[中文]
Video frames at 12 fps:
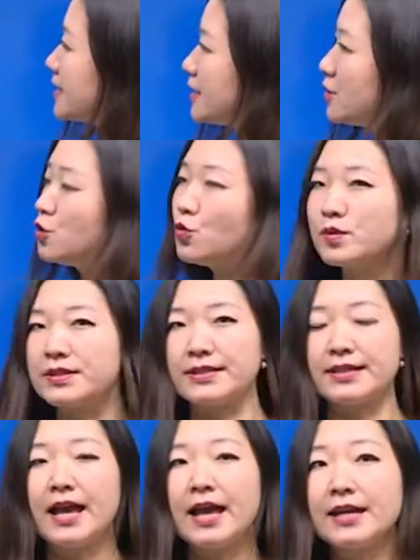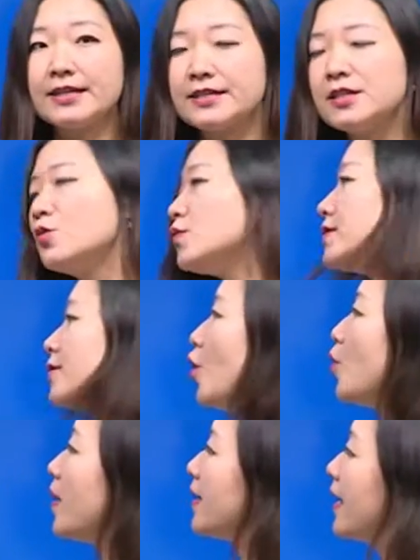形容词，形容词
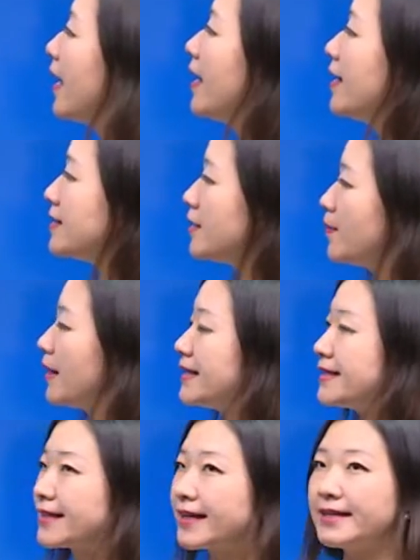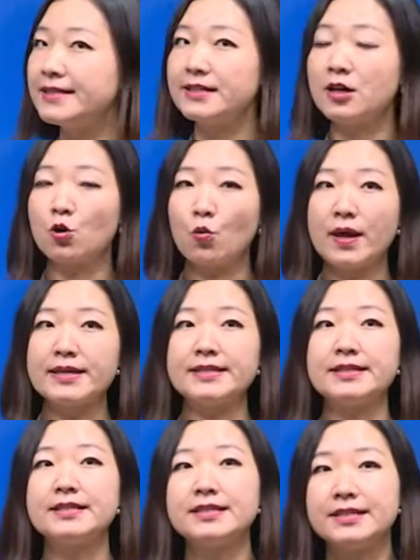后面呢怎么跟这个冠
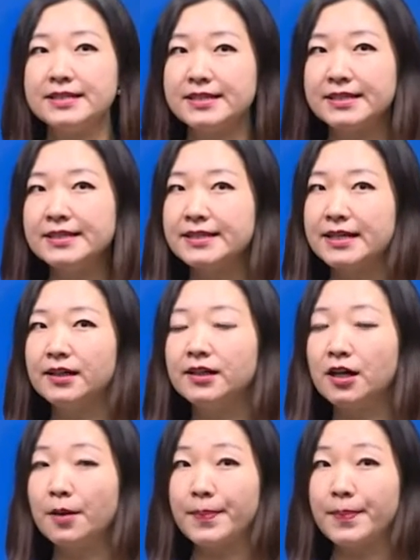形词形结合，